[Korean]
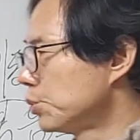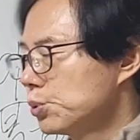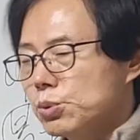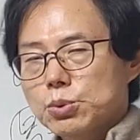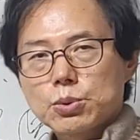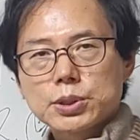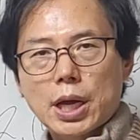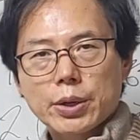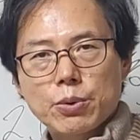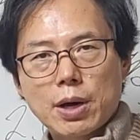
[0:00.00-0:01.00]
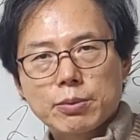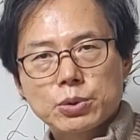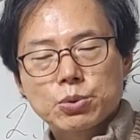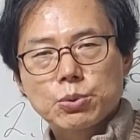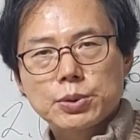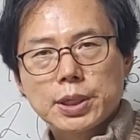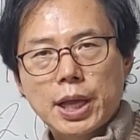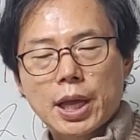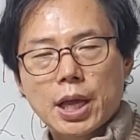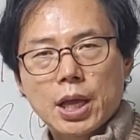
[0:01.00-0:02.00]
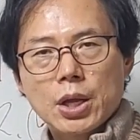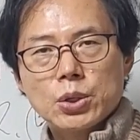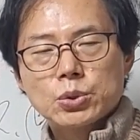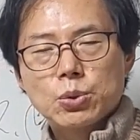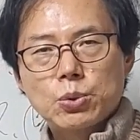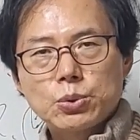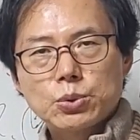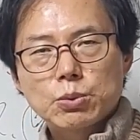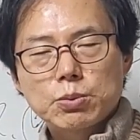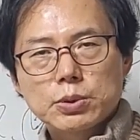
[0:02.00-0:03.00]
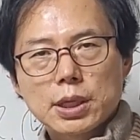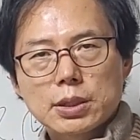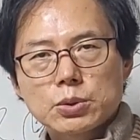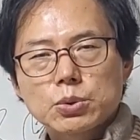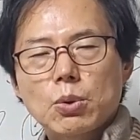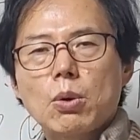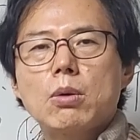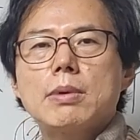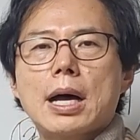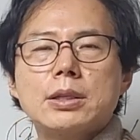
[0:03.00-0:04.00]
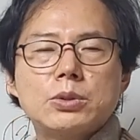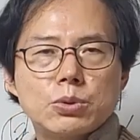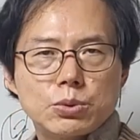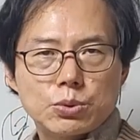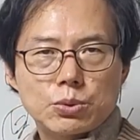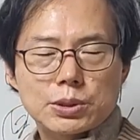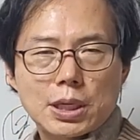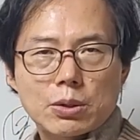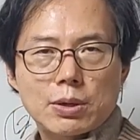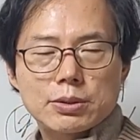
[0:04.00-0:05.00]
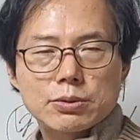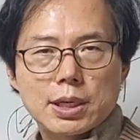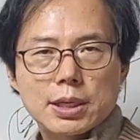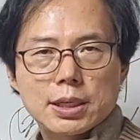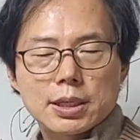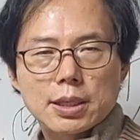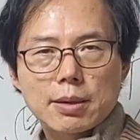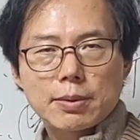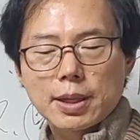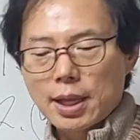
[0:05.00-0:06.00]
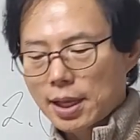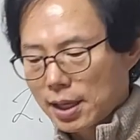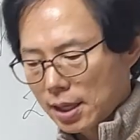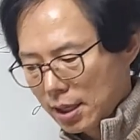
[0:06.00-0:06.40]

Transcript: 쪽으로 작용하면 좋은데 좋은 쪽보다는 조금 안 좋은 쪽을 작용할 수가 있기 때문에